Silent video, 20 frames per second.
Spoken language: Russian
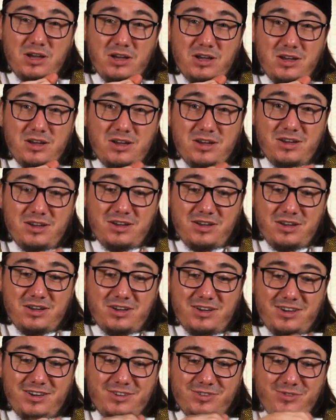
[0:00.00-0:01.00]

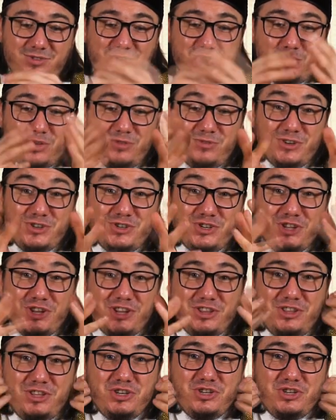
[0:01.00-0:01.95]
124 э,